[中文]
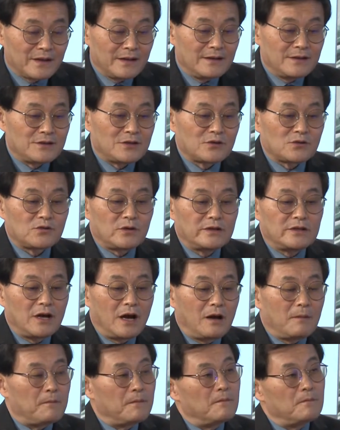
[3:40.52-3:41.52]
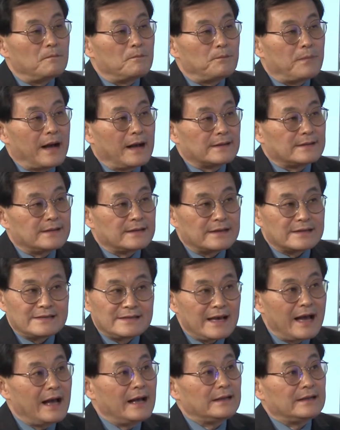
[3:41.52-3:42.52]
就说要把这个
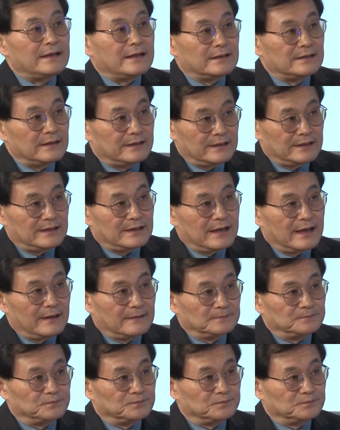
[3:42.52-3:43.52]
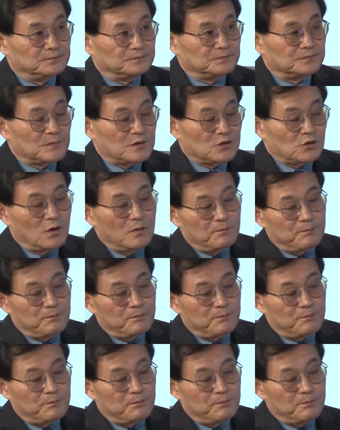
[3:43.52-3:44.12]
家庭的体验，从